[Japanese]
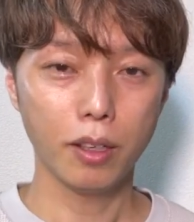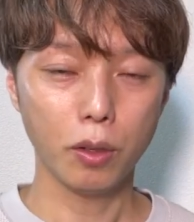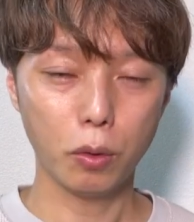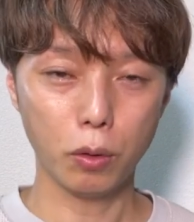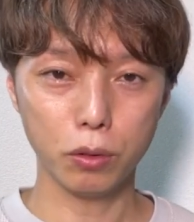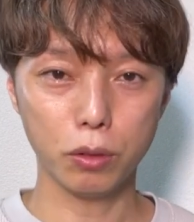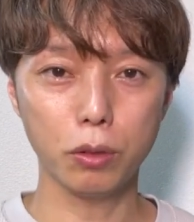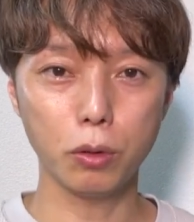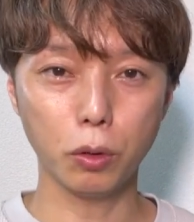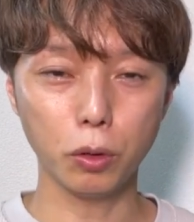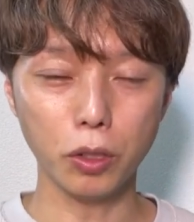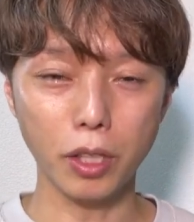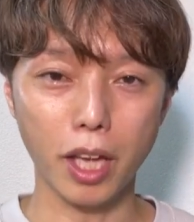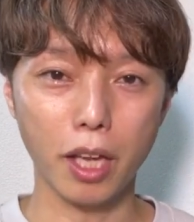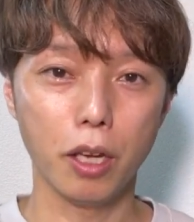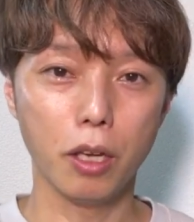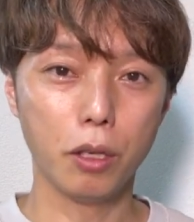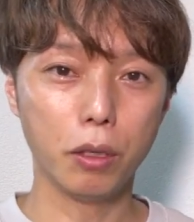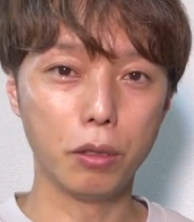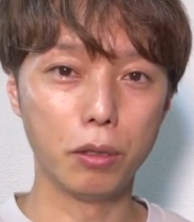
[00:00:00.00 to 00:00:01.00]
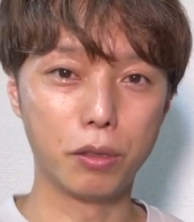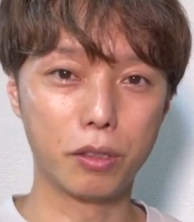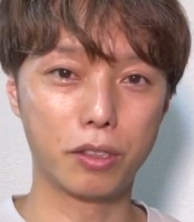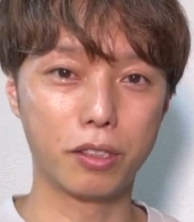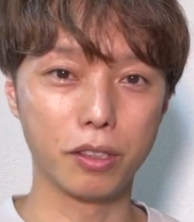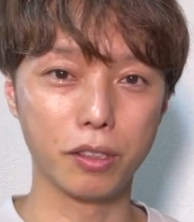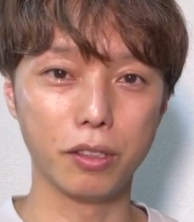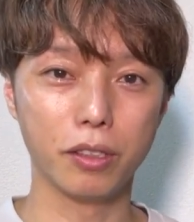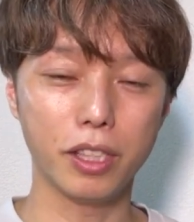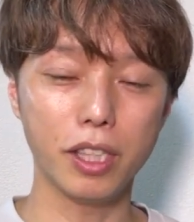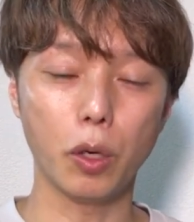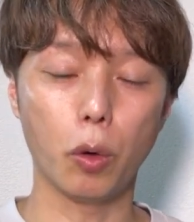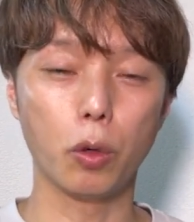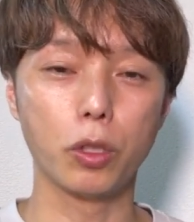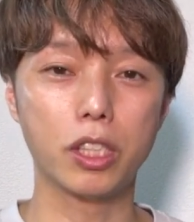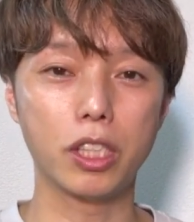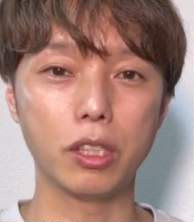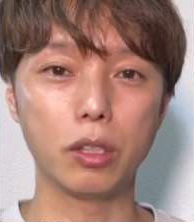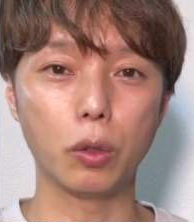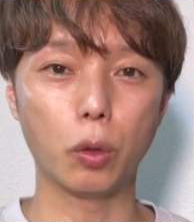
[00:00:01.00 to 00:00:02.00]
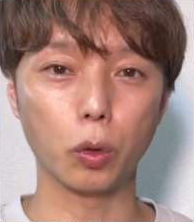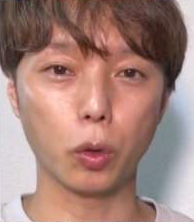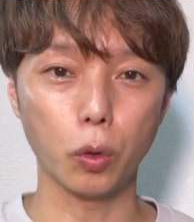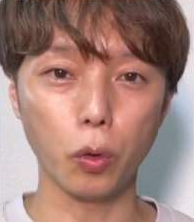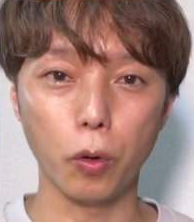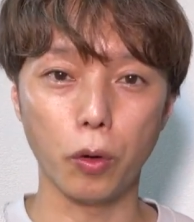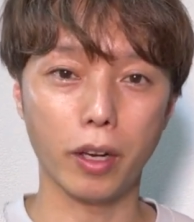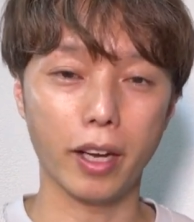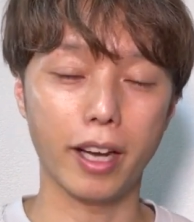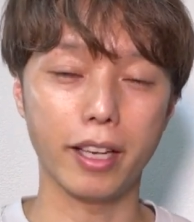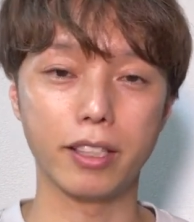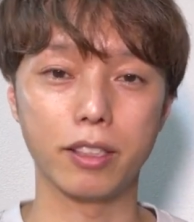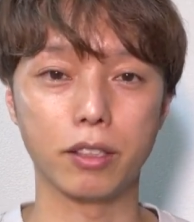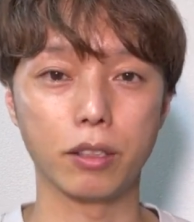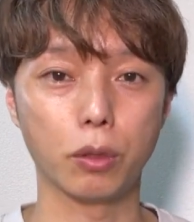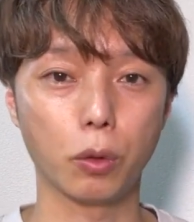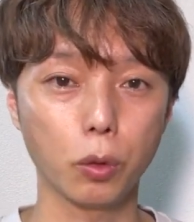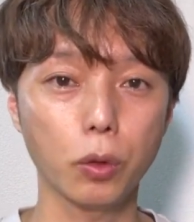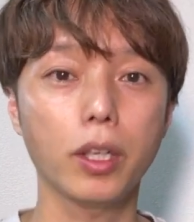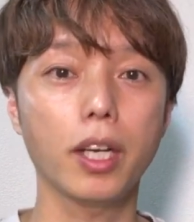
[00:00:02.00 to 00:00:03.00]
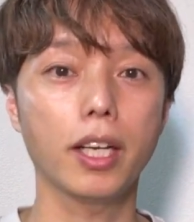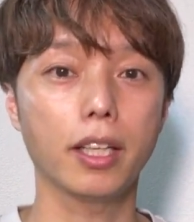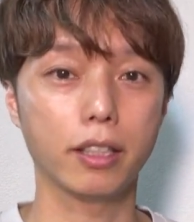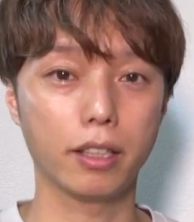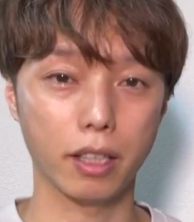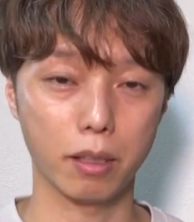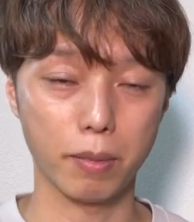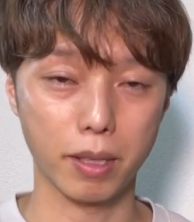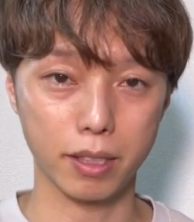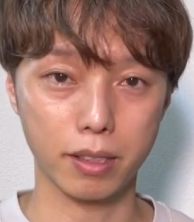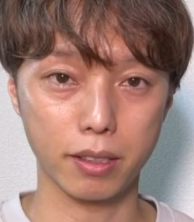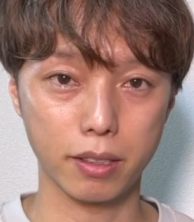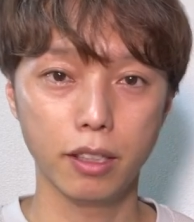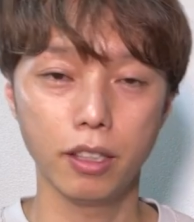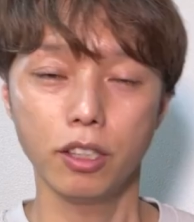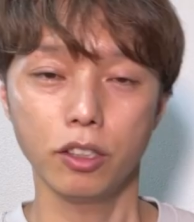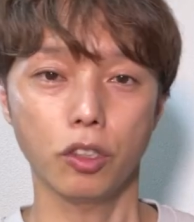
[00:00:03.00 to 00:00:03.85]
うこうすることで普通に陥ることを回避することができます